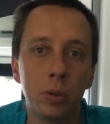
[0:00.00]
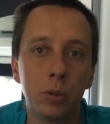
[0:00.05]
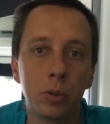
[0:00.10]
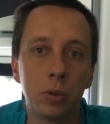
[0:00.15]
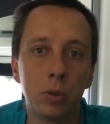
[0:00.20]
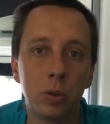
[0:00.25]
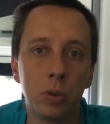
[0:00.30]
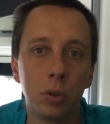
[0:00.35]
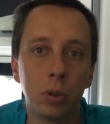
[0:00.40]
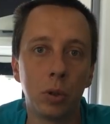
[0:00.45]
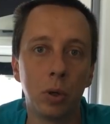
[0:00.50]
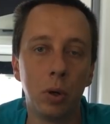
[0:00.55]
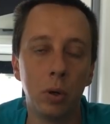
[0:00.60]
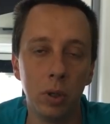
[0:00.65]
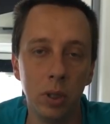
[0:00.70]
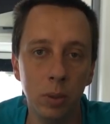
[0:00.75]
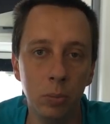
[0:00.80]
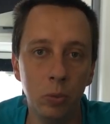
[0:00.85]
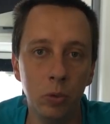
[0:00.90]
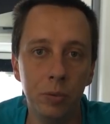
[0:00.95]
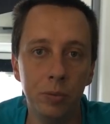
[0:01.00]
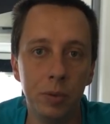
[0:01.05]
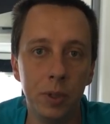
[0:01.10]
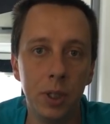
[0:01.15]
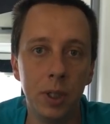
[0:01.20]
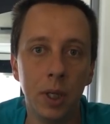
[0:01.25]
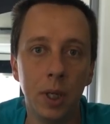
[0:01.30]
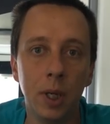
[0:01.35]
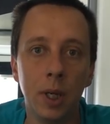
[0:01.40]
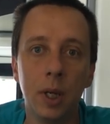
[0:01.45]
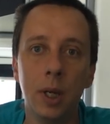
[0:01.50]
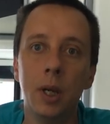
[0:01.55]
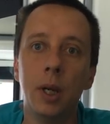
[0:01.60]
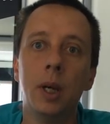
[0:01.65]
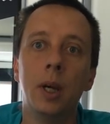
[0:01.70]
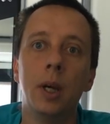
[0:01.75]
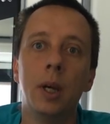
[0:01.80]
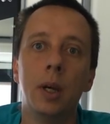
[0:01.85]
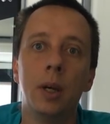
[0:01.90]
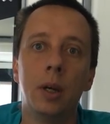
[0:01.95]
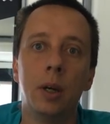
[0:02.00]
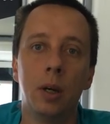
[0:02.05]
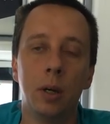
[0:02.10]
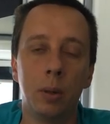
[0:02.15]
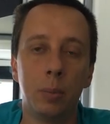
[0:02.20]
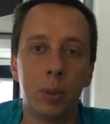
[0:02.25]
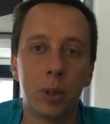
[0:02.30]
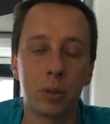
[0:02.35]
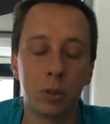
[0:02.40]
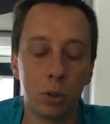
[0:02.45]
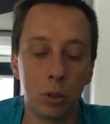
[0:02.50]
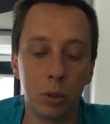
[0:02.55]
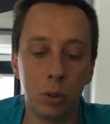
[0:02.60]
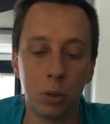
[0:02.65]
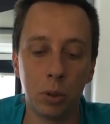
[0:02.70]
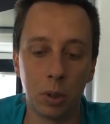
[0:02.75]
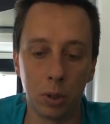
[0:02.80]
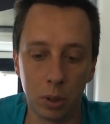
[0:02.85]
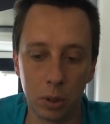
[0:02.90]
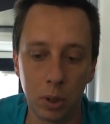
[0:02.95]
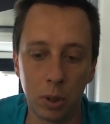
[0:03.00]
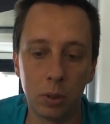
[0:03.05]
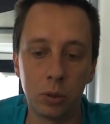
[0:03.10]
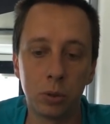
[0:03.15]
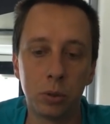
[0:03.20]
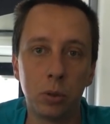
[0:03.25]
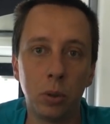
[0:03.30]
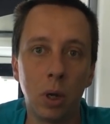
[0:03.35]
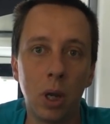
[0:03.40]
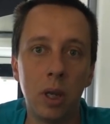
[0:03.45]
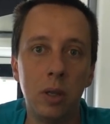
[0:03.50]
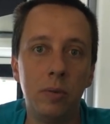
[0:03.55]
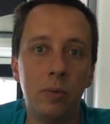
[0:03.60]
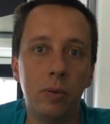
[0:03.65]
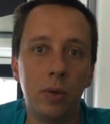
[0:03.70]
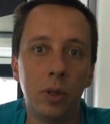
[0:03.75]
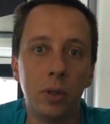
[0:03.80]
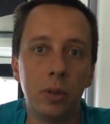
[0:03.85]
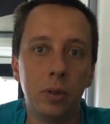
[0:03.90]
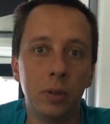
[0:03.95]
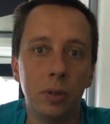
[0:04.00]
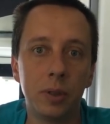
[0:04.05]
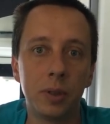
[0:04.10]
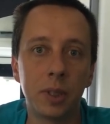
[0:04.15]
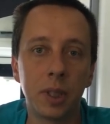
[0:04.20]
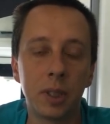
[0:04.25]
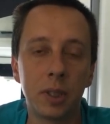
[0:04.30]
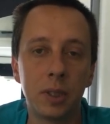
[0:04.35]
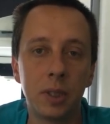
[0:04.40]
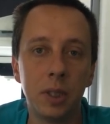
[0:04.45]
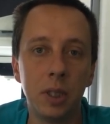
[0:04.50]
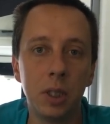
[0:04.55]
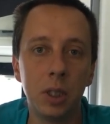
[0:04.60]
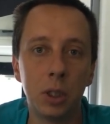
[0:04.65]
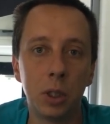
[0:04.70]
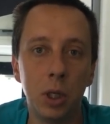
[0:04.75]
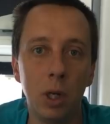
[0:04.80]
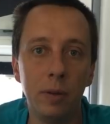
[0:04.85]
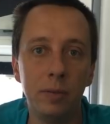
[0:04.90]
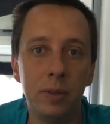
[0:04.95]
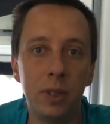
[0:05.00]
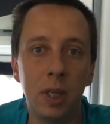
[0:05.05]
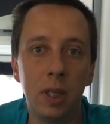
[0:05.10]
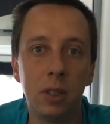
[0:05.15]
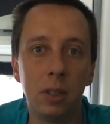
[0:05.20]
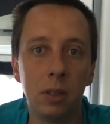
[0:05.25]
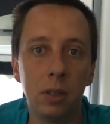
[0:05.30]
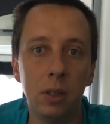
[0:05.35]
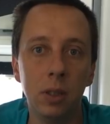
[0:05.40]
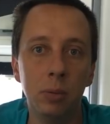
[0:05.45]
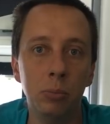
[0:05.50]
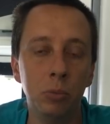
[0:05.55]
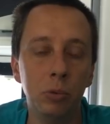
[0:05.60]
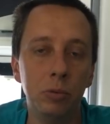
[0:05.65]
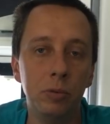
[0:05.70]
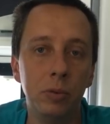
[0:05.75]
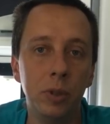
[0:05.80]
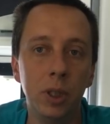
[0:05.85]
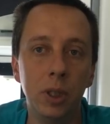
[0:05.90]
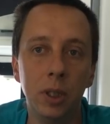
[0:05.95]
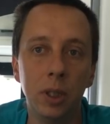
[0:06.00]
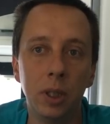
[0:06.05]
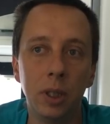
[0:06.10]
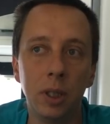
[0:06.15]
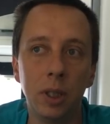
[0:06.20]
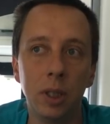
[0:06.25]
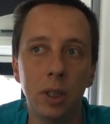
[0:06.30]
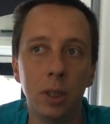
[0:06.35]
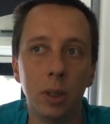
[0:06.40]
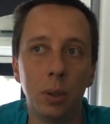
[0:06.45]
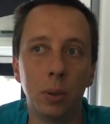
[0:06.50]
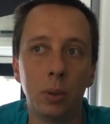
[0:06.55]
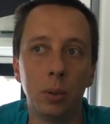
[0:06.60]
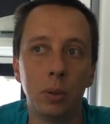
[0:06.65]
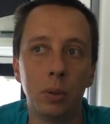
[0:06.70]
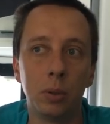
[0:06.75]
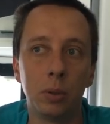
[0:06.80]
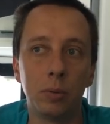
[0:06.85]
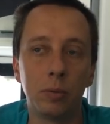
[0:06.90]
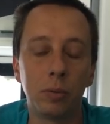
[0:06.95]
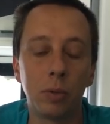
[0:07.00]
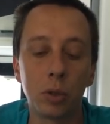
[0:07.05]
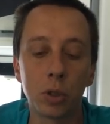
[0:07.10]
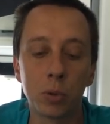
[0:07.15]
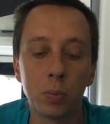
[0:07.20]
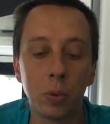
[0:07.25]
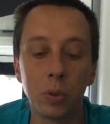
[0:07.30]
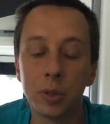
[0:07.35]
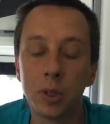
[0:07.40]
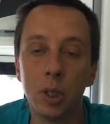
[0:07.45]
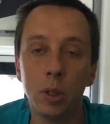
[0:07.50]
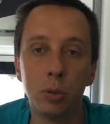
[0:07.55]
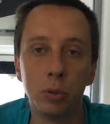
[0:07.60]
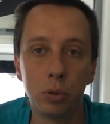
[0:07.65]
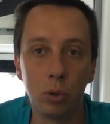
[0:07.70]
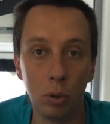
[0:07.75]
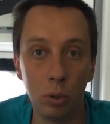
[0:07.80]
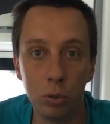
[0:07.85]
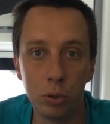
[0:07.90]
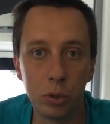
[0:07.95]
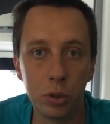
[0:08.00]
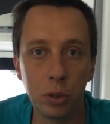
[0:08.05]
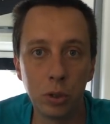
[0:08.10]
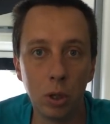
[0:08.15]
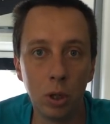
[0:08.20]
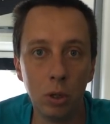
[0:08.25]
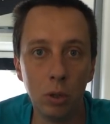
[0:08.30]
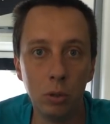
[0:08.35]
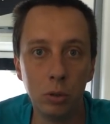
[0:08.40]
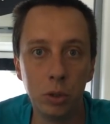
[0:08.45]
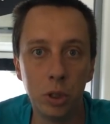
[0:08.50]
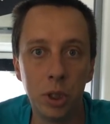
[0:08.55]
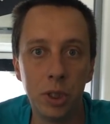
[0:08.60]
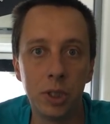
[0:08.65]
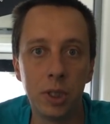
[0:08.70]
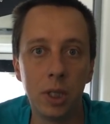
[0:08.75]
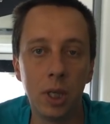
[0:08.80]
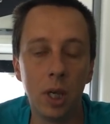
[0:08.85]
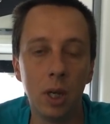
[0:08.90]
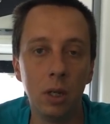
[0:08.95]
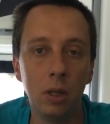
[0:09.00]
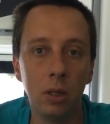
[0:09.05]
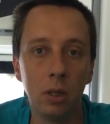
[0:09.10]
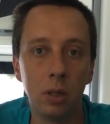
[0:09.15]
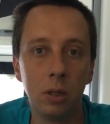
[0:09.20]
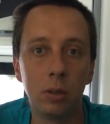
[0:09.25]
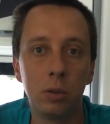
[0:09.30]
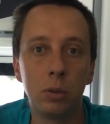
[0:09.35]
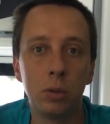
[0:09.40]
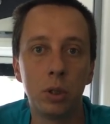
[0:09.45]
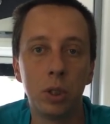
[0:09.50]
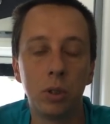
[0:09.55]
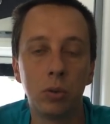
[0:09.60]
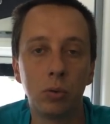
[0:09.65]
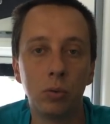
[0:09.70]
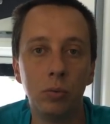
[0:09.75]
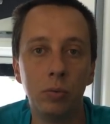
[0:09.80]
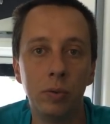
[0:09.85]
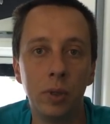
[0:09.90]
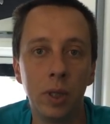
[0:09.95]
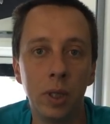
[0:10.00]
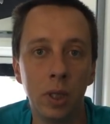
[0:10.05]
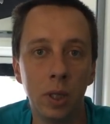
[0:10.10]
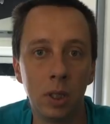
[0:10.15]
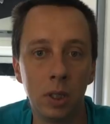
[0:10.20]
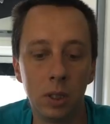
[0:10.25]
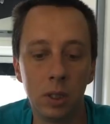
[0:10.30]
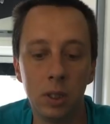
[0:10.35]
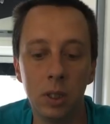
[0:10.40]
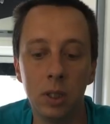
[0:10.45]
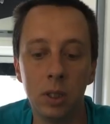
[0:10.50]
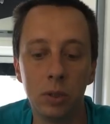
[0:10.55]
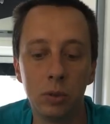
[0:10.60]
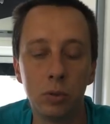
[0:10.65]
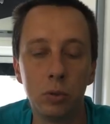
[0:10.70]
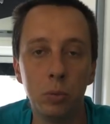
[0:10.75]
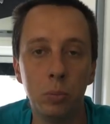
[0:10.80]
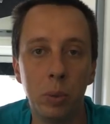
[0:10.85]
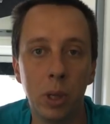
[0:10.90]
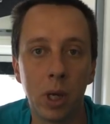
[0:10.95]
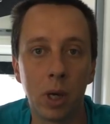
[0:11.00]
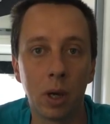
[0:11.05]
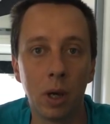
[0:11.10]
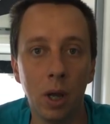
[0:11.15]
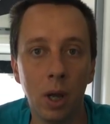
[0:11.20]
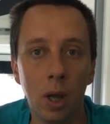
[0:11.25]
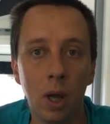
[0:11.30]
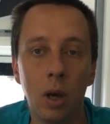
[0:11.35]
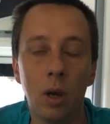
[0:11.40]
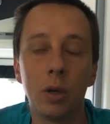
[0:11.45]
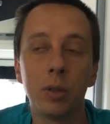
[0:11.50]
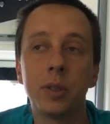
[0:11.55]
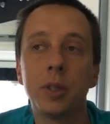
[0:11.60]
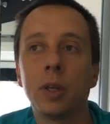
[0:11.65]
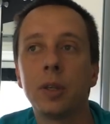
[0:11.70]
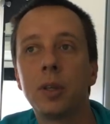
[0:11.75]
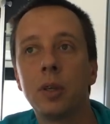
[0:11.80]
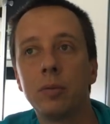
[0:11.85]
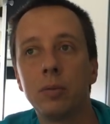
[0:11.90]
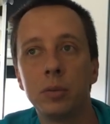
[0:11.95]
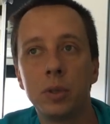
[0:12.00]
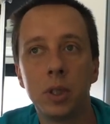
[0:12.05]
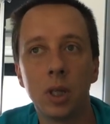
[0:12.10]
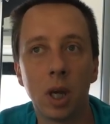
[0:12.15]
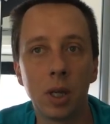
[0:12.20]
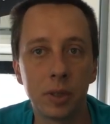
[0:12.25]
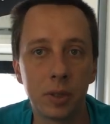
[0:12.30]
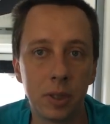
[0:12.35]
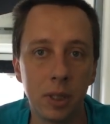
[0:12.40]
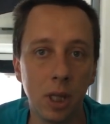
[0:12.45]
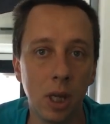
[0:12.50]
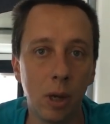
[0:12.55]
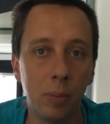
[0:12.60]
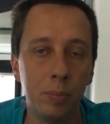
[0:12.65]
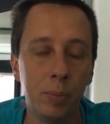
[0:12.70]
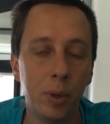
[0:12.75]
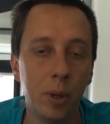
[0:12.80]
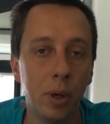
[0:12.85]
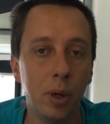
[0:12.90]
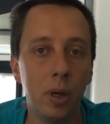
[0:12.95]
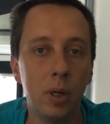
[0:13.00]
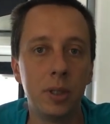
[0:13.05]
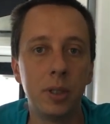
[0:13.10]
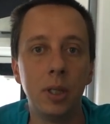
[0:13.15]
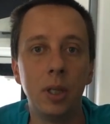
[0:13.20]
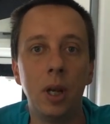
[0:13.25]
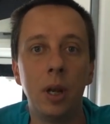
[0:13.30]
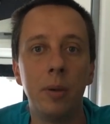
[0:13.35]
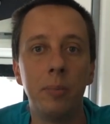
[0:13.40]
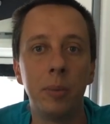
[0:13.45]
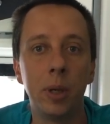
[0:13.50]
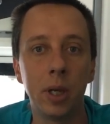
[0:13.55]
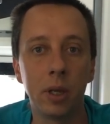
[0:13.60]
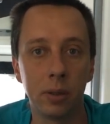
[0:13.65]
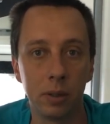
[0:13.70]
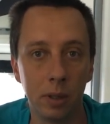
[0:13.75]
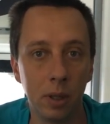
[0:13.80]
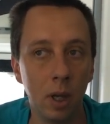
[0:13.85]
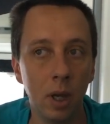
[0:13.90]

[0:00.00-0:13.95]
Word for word: sur euh, eMovie. parce que sur l'iPhone 5C, je les faisais avec eMovie. Et franchement, c'est le seul logiciel que j'ai trouvé qui est super. Alors certains vont dire c'est Apple, c'est de la merde